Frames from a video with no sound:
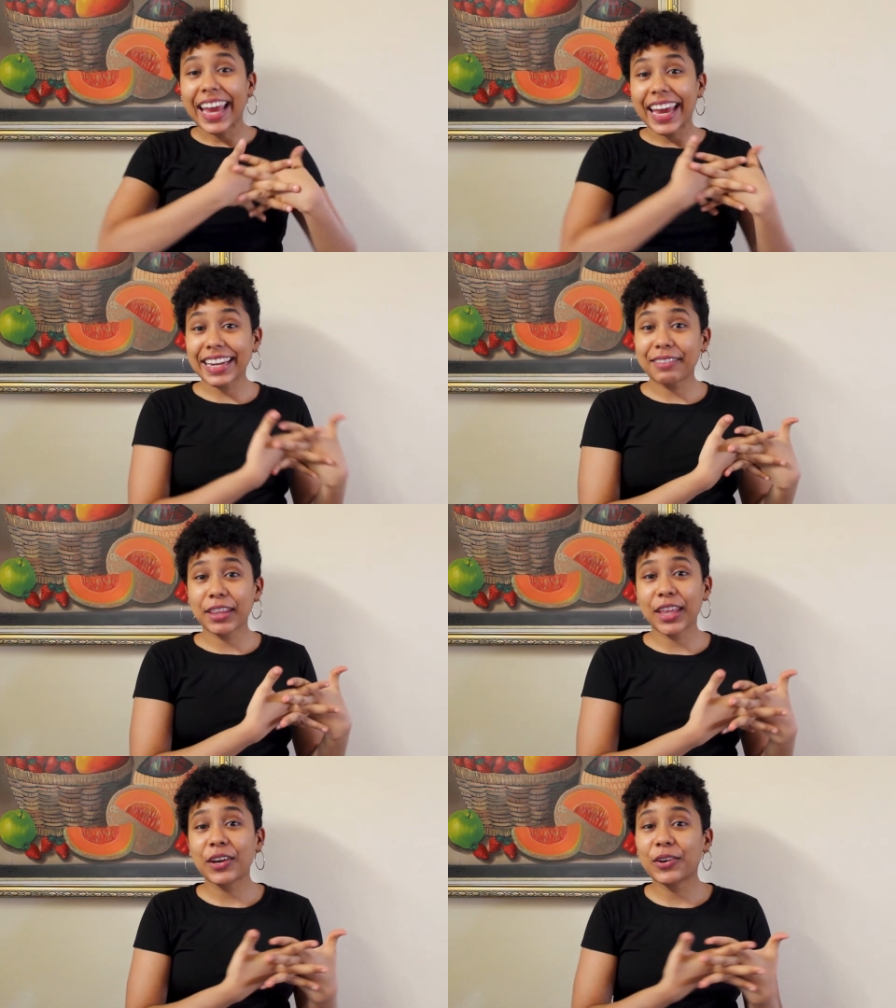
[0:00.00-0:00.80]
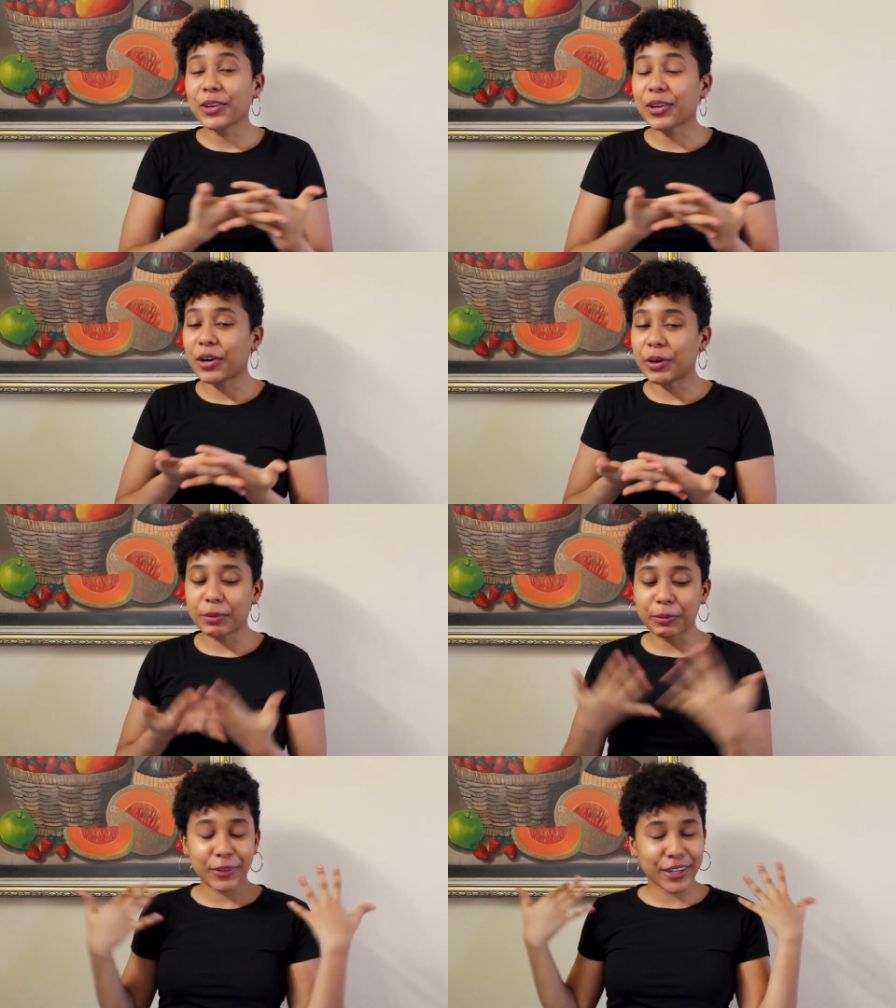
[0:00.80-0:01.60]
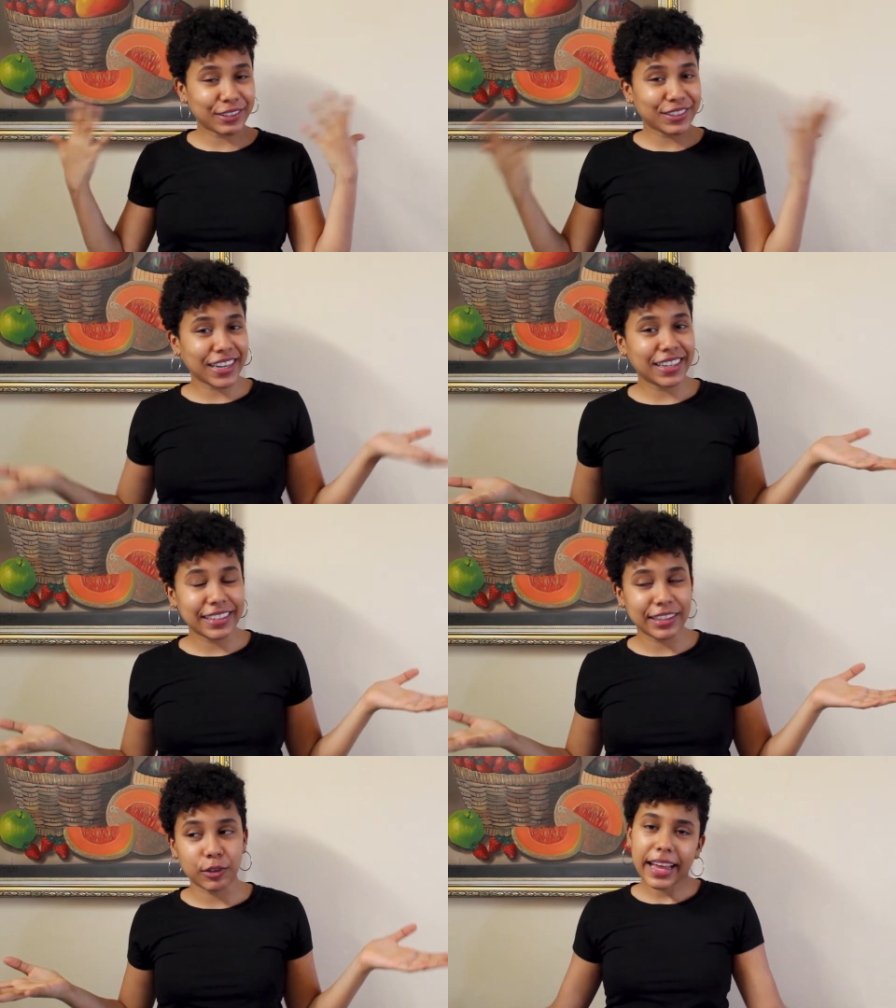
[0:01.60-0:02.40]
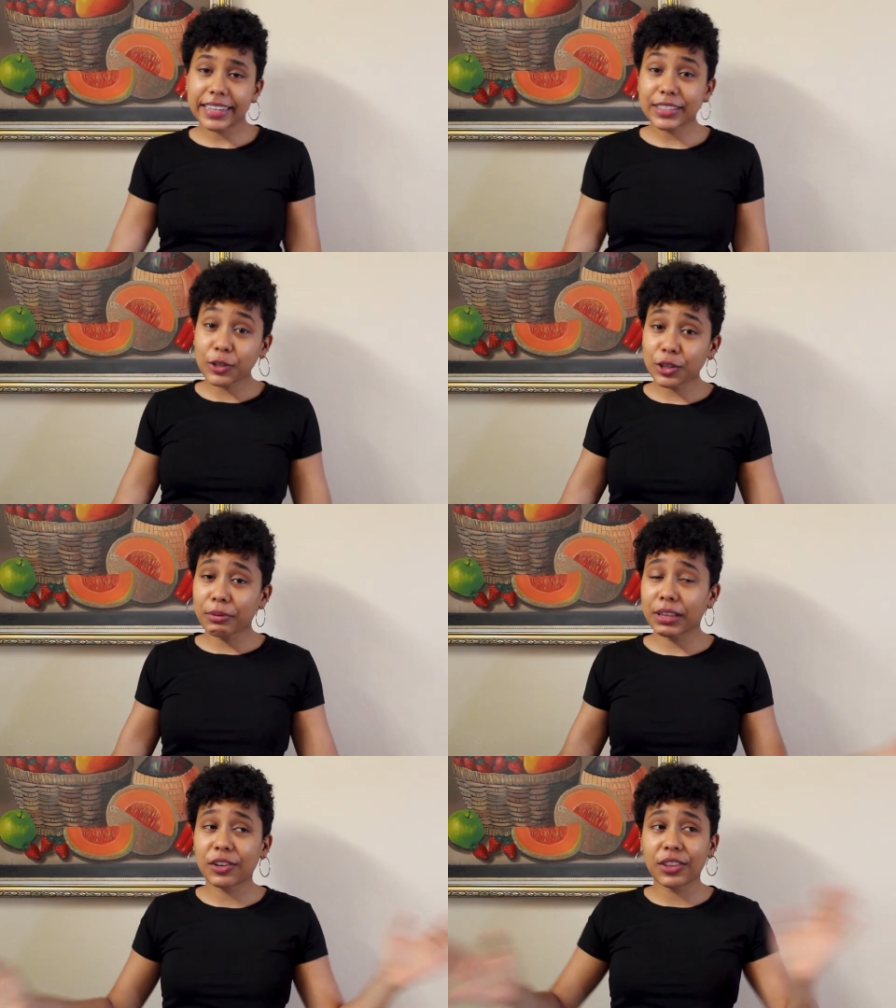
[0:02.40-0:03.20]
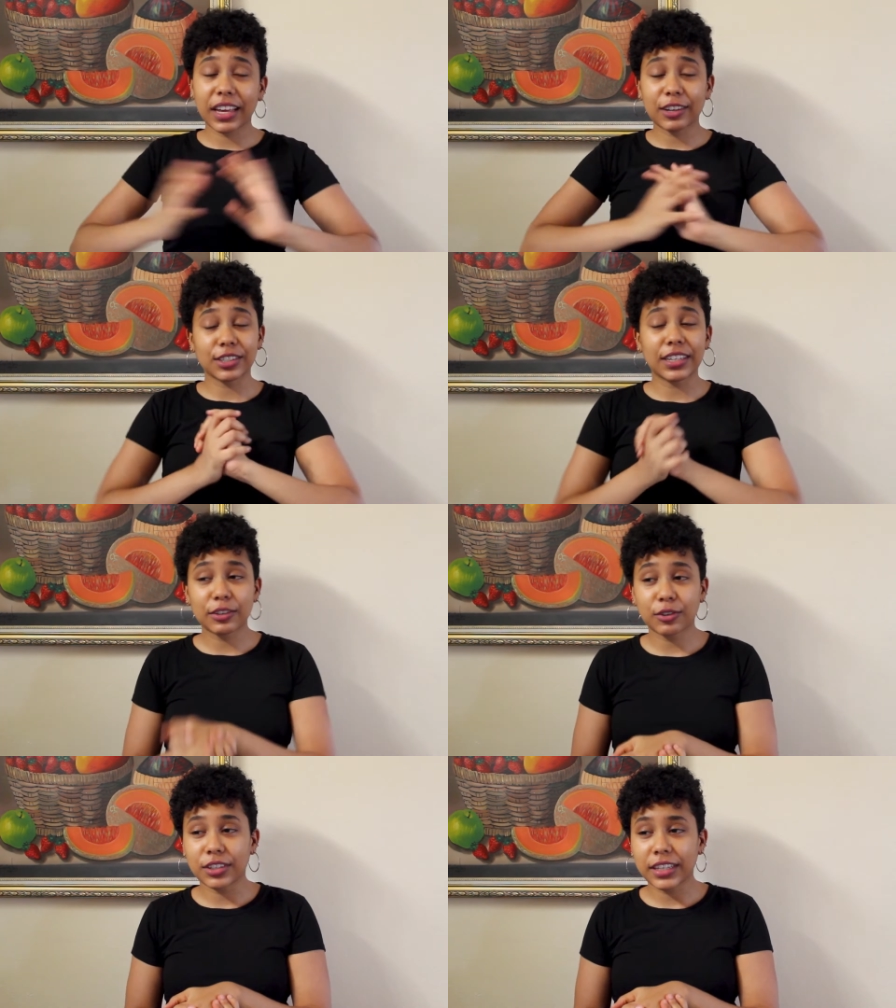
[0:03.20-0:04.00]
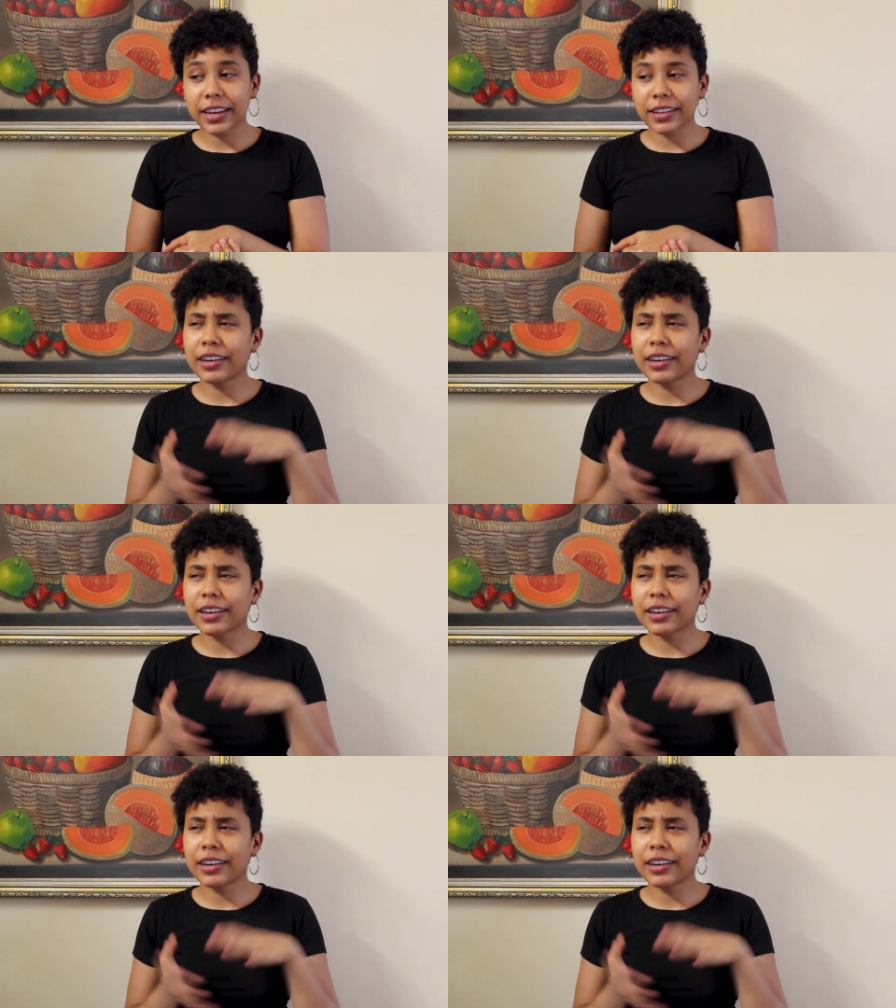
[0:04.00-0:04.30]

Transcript: En el video de hoy, como podrán entrar en el título, es otro video de Cocinando con Yarde.